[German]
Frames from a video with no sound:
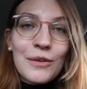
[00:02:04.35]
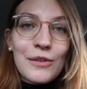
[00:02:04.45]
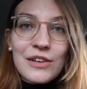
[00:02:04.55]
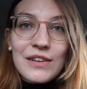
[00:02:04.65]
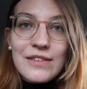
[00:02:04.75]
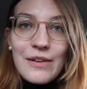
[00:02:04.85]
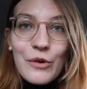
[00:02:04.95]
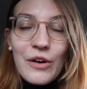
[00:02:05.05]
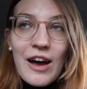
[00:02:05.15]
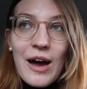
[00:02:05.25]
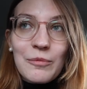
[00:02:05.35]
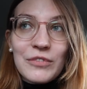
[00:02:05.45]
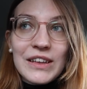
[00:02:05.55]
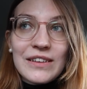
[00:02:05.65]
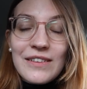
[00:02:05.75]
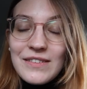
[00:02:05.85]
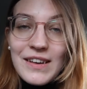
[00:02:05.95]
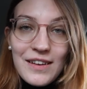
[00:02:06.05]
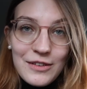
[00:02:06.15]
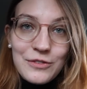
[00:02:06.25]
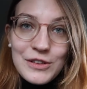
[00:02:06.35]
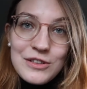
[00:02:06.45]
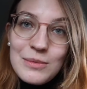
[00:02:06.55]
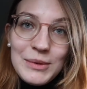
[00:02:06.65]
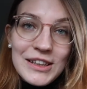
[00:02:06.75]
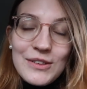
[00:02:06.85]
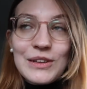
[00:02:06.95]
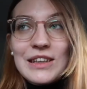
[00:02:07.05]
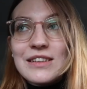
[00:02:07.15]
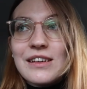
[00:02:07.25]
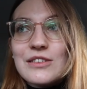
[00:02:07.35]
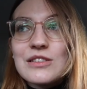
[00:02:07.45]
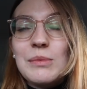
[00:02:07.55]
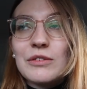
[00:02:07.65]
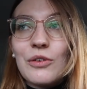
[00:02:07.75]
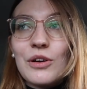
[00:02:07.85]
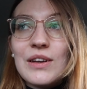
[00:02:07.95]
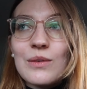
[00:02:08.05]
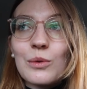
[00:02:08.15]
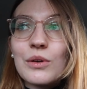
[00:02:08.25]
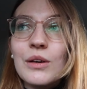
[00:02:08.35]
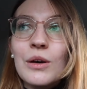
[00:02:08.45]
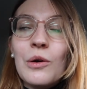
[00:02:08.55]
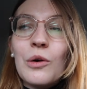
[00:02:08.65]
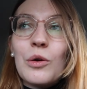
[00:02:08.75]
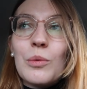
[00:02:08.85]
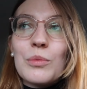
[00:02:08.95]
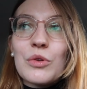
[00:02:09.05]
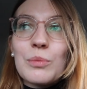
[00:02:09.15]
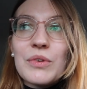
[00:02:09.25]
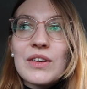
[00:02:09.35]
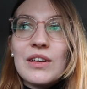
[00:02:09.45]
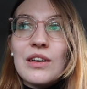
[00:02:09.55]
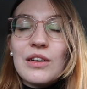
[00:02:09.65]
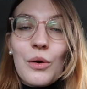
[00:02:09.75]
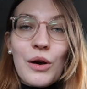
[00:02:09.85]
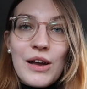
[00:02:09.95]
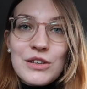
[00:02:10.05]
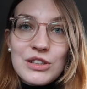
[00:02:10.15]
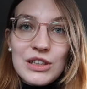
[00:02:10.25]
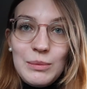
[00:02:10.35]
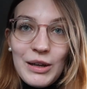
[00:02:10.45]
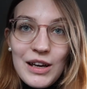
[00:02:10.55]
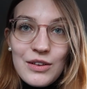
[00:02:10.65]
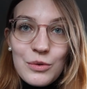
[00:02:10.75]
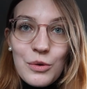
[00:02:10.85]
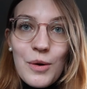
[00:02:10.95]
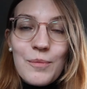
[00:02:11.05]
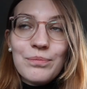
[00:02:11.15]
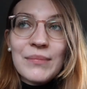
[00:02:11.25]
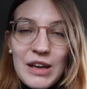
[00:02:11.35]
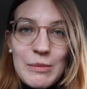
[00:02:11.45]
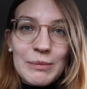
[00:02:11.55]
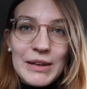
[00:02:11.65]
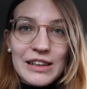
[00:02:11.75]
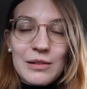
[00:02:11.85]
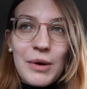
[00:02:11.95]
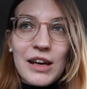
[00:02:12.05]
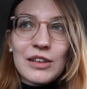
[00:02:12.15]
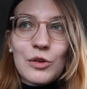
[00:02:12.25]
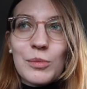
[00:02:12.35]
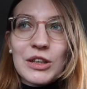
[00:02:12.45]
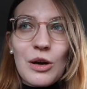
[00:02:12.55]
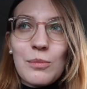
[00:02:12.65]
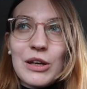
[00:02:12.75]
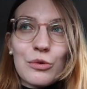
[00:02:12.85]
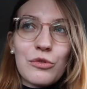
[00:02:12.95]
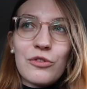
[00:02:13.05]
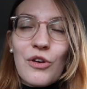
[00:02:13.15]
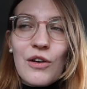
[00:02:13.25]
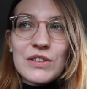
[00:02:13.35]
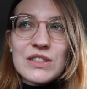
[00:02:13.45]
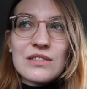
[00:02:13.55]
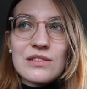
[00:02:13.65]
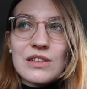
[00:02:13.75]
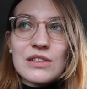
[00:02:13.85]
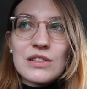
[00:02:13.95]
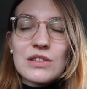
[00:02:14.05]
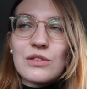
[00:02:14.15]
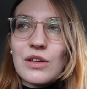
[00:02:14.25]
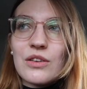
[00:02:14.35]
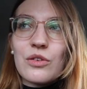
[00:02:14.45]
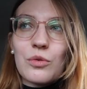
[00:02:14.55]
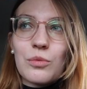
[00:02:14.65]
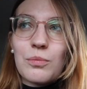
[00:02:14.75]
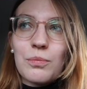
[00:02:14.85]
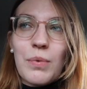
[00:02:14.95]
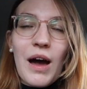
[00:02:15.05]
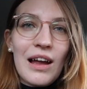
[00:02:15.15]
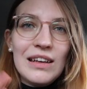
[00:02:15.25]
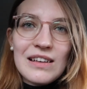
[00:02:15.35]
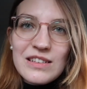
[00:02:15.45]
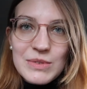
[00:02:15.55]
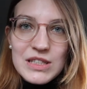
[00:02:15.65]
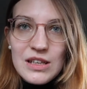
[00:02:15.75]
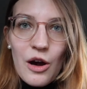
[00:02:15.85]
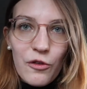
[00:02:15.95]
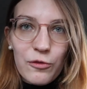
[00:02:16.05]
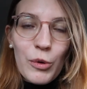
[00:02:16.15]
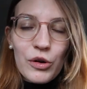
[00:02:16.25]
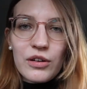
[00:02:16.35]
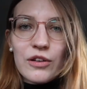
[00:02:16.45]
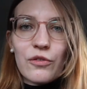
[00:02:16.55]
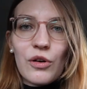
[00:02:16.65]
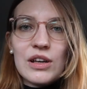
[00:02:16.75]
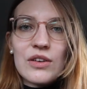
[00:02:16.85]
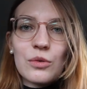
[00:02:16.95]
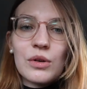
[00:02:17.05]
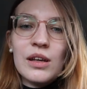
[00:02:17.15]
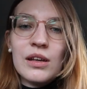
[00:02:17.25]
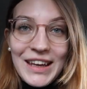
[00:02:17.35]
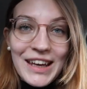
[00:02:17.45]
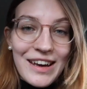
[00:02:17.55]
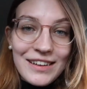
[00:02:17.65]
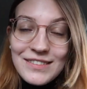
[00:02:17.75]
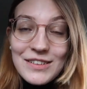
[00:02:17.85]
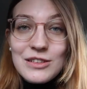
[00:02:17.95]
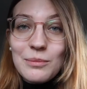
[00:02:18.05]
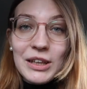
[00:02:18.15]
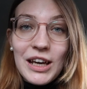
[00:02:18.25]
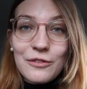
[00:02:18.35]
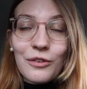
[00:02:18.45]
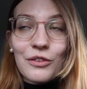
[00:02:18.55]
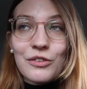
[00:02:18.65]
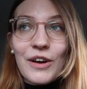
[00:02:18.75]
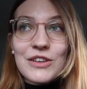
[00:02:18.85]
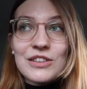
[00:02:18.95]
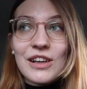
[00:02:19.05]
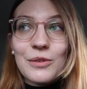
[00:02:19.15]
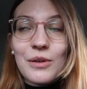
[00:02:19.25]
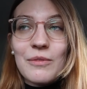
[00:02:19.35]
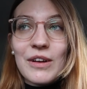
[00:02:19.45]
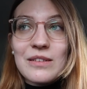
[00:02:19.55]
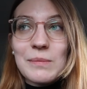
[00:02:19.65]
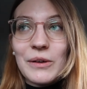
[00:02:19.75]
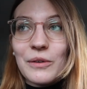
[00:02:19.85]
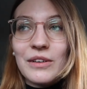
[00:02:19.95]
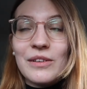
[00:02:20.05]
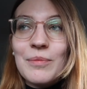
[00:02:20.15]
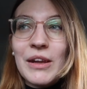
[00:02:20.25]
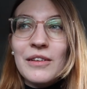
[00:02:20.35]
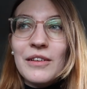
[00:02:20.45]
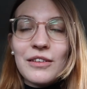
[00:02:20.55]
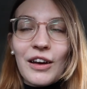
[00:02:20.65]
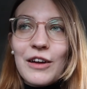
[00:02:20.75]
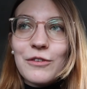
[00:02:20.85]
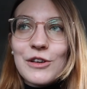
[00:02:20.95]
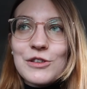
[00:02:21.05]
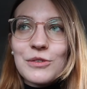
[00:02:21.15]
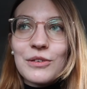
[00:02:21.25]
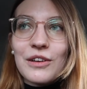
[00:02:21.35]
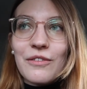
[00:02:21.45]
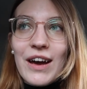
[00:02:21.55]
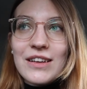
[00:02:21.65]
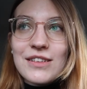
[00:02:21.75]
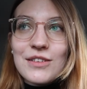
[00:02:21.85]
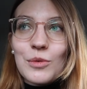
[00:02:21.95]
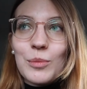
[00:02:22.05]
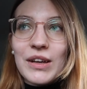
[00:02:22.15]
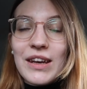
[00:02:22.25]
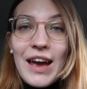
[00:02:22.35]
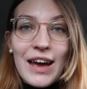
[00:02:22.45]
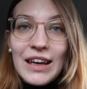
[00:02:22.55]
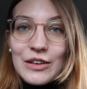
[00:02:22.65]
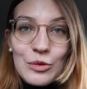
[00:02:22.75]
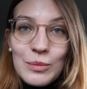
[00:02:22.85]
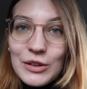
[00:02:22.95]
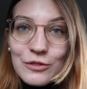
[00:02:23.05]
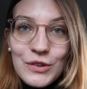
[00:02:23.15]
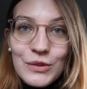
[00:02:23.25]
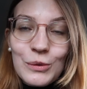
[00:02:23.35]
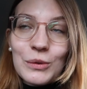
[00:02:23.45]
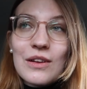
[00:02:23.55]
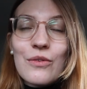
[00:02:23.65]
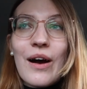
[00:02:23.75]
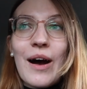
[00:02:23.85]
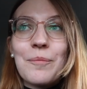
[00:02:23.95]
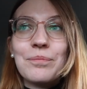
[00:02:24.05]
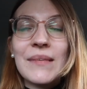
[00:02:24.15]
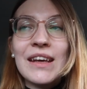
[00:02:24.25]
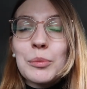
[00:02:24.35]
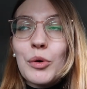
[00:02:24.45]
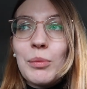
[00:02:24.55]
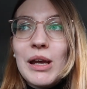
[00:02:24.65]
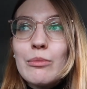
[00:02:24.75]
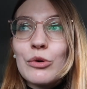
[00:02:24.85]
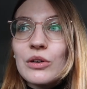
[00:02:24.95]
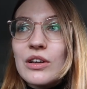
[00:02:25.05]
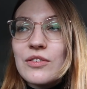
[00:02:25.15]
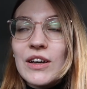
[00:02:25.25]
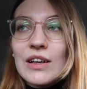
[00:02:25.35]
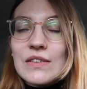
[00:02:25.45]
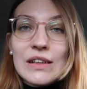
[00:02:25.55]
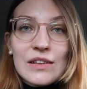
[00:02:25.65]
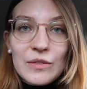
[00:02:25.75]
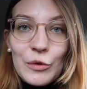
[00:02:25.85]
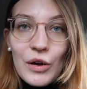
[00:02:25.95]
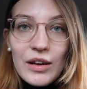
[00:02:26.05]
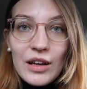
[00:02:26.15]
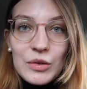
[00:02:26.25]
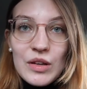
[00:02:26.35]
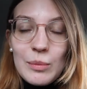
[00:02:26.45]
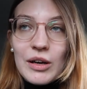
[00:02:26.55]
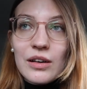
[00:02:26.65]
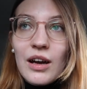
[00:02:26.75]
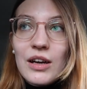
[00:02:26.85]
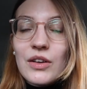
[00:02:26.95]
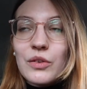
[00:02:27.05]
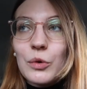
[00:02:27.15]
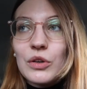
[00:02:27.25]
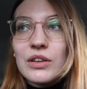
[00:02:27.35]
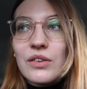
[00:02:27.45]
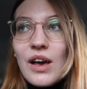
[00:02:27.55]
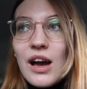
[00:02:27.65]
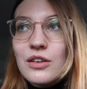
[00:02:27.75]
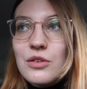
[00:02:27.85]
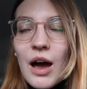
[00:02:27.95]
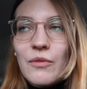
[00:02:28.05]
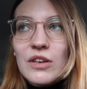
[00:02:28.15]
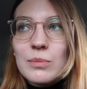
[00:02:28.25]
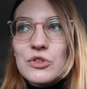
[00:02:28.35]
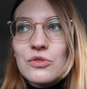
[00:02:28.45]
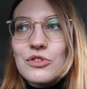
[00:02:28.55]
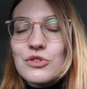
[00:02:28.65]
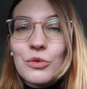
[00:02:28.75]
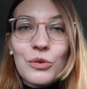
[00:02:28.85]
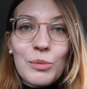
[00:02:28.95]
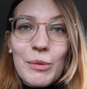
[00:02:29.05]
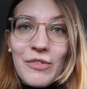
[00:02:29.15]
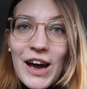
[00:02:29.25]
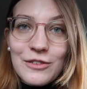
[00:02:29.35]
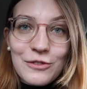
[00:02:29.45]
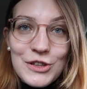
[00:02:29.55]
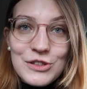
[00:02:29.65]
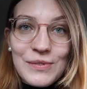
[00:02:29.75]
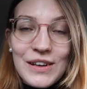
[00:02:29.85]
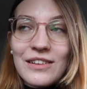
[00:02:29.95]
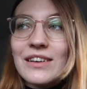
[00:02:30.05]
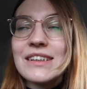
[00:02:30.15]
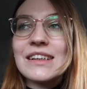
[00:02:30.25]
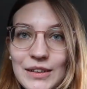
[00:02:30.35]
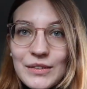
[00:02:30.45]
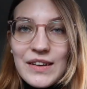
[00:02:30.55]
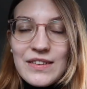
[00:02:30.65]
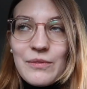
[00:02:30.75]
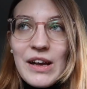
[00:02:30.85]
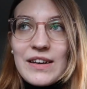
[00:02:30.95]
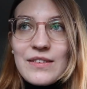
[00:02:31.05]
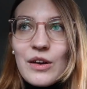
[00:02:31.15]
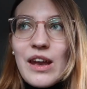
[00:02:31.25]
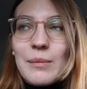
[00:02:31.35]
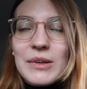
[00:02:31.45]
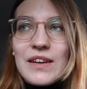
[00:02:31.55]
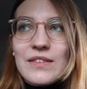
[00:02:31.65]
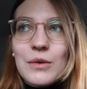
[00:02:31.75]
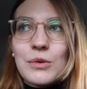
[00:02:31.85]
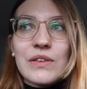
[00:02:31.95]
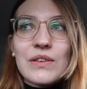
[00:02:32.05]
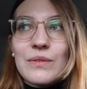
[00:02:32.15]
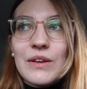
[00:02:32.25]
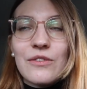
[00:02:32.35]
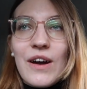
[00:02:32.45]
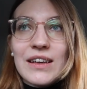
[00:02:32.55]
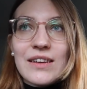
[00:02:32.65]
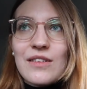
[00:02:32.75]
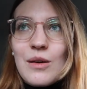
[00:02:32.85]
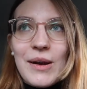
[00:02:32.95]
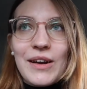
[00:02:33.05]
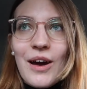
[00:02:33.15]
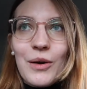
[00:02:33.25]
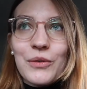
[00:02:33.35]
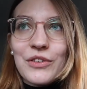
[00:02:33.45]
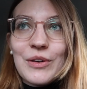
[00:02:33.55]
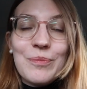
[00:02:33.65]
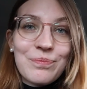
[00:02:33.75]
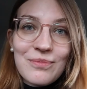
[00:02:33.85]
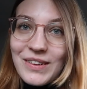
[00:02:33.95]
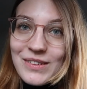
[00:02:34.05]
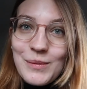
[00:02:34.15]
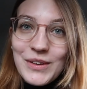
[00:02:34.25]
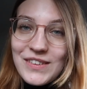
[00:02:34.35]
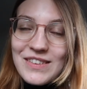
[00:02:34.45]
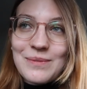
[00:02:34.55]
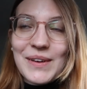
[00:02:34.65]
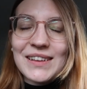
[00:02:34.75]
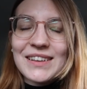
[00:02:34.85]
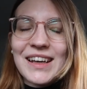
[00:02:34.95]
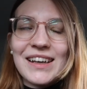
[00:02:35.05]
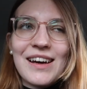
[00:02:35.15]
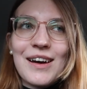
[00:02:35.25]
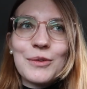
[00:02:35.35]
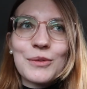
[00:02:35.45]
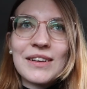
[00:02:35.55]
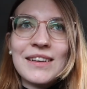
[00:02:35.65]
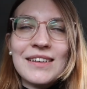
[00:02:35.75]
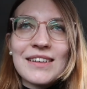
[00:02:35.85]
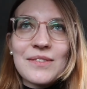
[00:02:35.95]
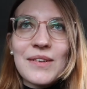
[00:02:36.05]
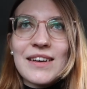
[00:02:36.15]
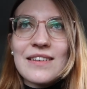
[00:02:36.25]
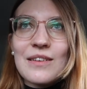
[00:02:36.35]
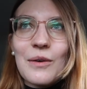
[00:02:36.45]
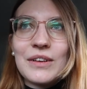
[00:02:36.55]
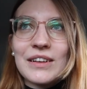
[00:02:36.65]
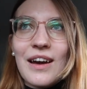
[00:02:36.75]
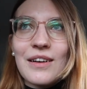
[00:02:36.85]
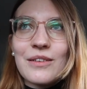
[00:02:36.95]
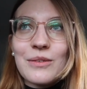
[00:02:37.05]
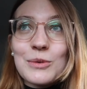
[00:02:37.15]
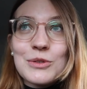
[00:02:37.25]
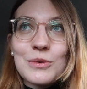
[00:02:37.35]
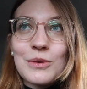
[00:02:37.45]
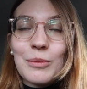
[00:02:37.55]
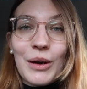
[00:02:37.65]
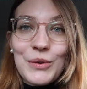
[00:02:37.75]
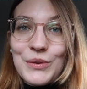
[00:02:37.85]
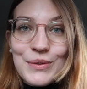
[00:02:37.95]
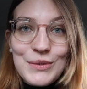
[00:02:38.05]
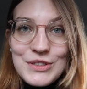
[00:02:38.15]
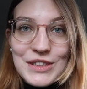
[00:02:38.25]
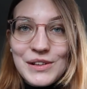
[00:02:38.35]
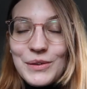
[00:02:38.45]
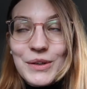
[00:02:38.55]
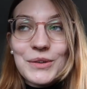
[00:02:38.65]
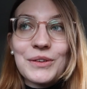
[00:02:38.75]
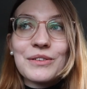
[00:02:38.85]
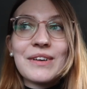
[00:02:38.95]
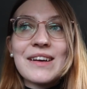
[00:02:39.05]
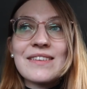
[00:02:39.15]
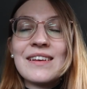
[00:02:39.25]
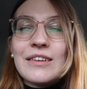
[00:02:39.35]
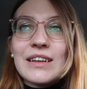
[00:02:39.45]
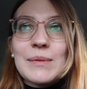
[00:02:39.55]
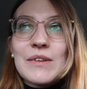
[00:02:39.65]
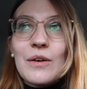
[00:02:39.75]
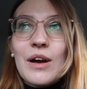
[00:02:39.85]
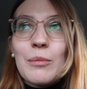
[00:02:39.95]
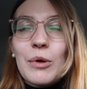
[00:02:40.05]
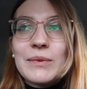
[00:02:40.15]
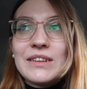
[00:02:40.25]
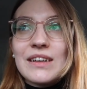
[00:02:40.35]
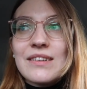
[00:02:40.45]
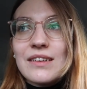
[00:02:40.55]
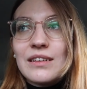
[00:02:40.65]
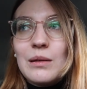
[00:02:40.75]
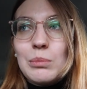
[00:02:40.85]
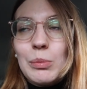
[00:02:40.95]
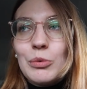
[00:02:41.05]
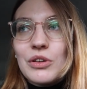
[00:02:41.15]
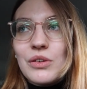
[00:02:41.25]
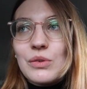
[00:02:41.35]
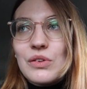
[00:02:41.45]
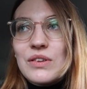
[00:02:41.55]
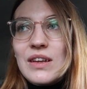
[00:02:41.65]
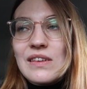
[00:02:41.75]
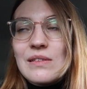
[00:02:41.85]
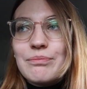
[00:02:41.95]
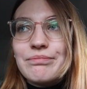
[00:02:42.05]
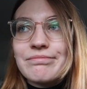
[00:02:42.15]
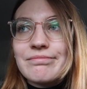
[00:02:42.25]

Und in dieser Woche haben wir sehr, sehr viel Chemie, also jeden Tag Chemievorlesung um so ein bisschen in die organische Chemie reinzukommen, damit man halt im Praktikum nicht komplett ohne Vorwissen ist, sondern so ein paralleles Wissen aufbaut in der Vorlesung. Naja, nach dieser Chemie-Einführungsveranstaltung haben wir erstmal noch eine Dreiviertelstunde gewartet, um dann Anatomie und Physiologie zu haben. Problem nur, das fängt erst nächste Woche an, hat uns aber keiner so wirklich gesagt. Haben wir erstmal schöne Stunde mit Warten verschwendet. Und jetzt haben wir halt erst noch nachmittags einen Kurs, deswegen fahre ich jetzt nochmal nach Hause. Was soll man sonst machen? Keine Ahnung. Das Wetter ist jetzt auch nicht gerade so schön, um draußen zu chillen oder oder irgendwas. Und ich habe jetzt auch keinen Bock, mich die ganze Zeit in die Bib oder so zu setzen.